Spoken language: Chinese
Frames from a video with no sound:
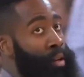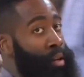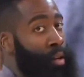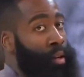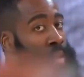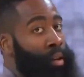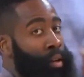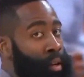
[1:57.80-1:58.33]
是一
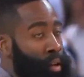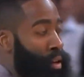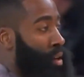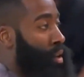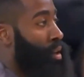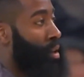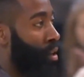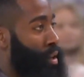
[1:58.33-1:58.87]
轮毫无
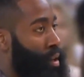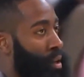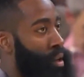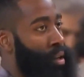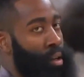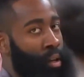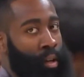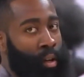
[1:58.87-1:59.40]
悬念
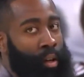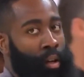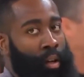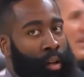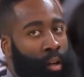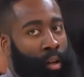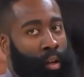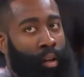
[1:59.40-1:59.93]
的季后
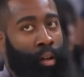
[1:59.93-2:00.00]
赛。